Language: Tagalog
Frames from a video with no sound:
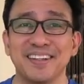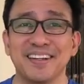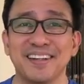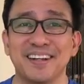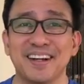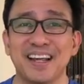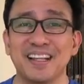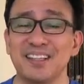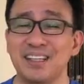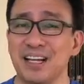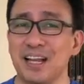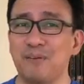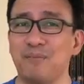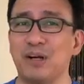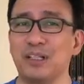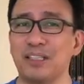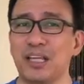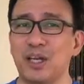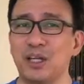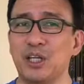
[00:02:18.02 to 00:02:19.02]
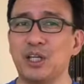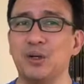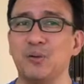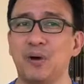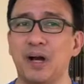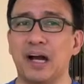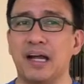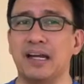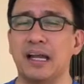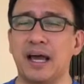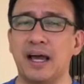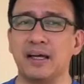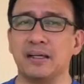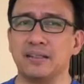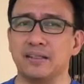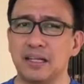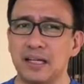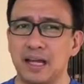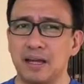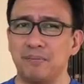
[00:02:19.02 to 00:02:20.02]
Na hindi lamang tayo ginawang anak,
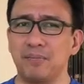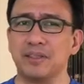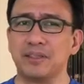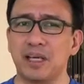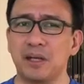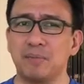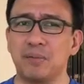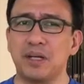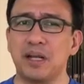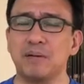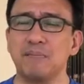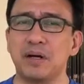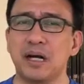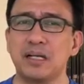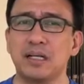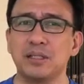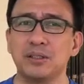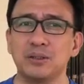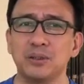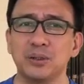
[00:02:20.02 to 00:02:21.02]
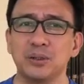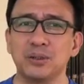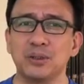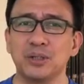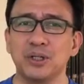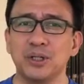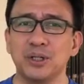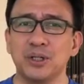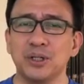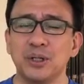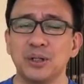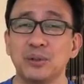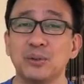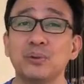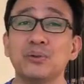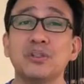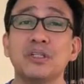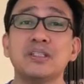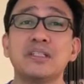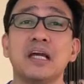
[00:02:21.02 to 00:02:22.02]
hindi lamang tayo minamahal ng Diyos,
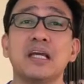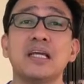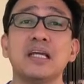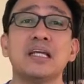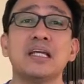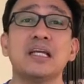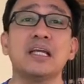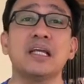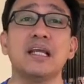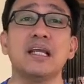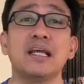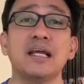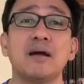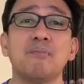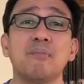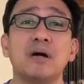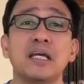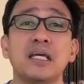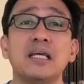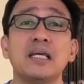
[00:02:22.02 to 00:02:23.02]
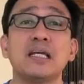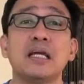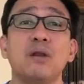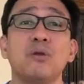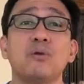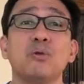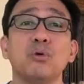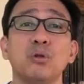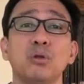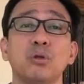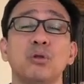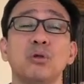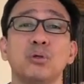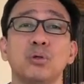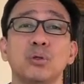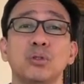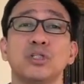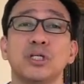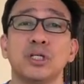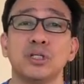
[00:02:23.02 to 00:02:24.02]
kundi tayo hinihilingang maging
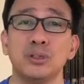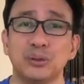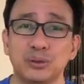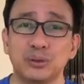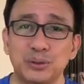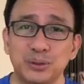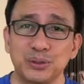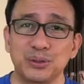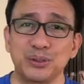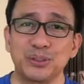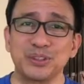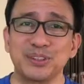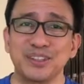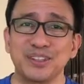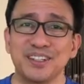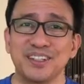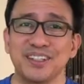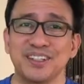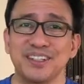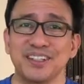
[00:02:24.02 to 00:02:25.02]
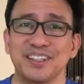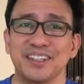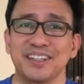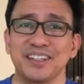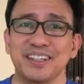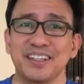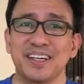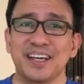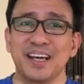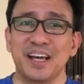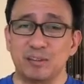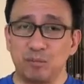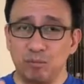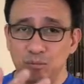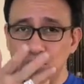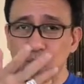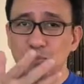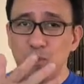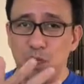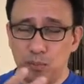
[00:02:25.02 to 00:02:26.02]
kalugod-lugod sa Diyos
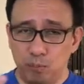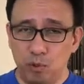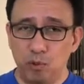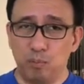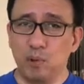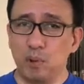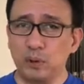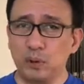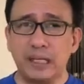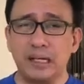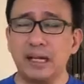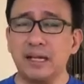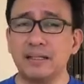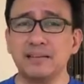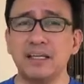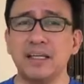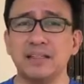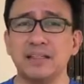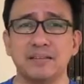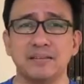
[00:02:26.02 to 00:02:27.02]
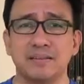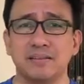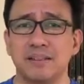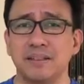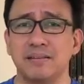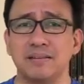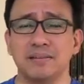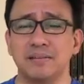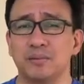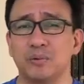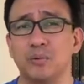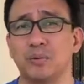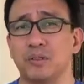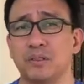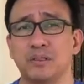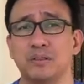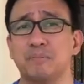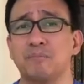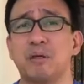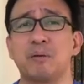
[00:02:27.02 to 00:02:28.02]
ibubuod na natin.
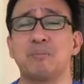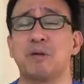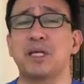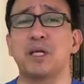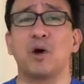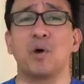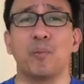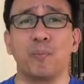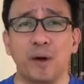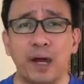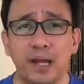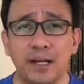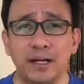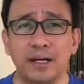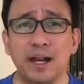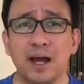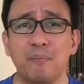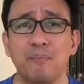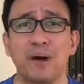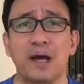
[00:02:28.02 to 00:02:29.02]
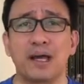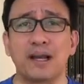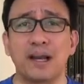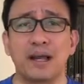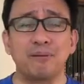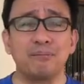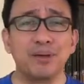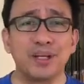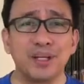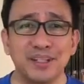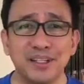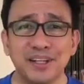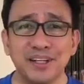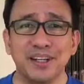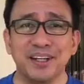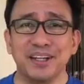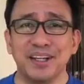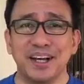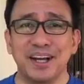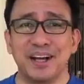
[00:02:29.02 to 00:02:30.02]
Kung bibigyan ko pa kayo ng napakaraming
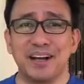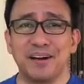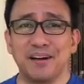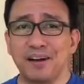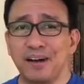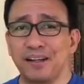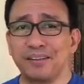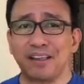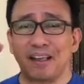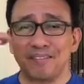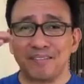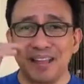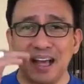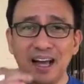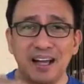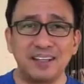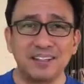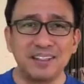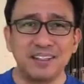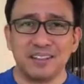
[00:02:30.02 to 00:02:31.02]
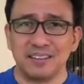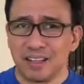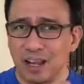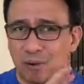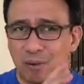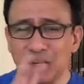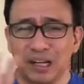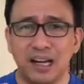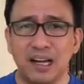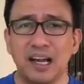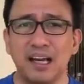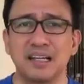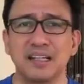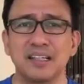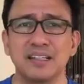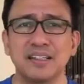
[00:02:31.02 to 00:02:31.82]
uh, tanda, dalawa na lang.